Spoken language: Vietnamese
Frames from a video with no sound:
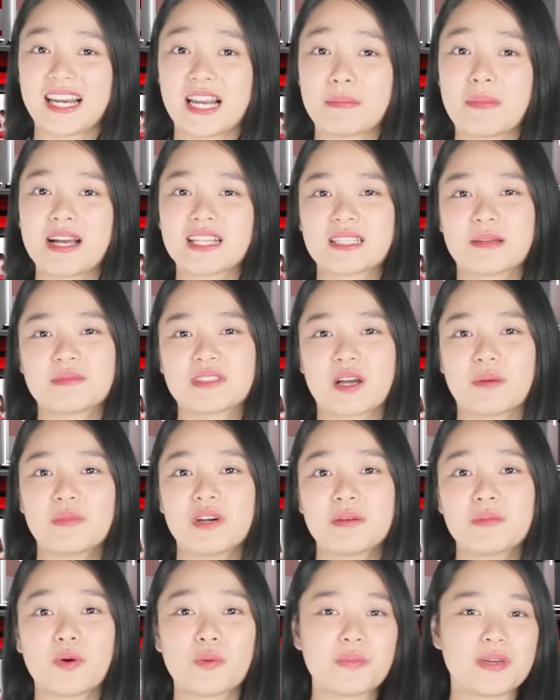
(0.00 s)
là
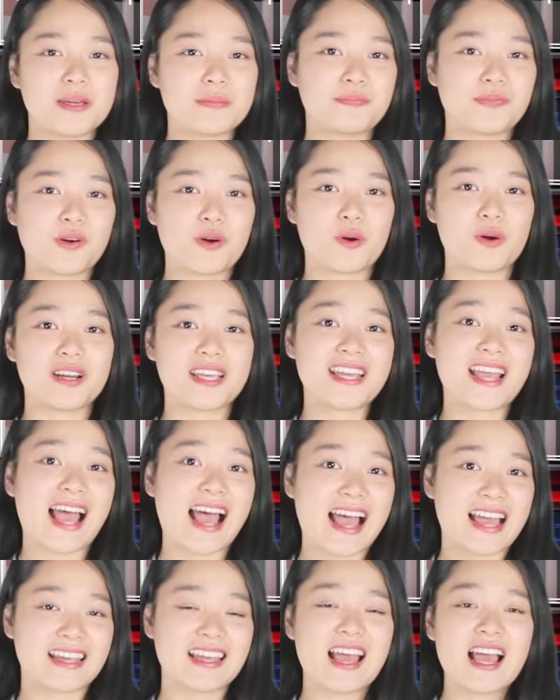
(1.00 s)
360 Movie Pro League
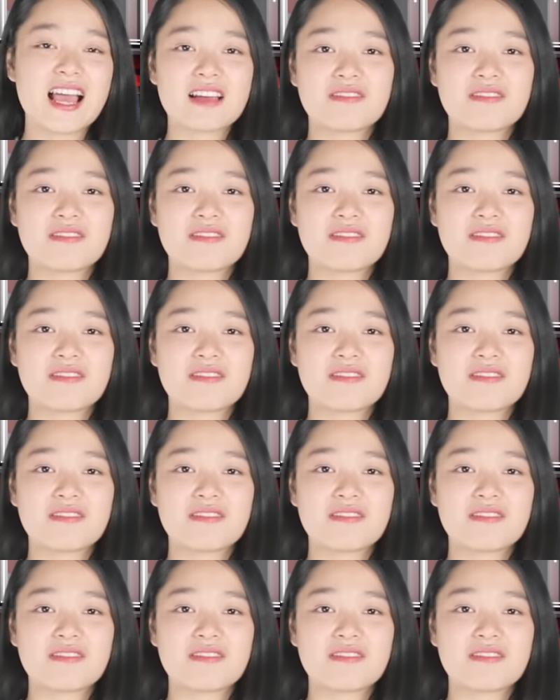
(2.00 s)
2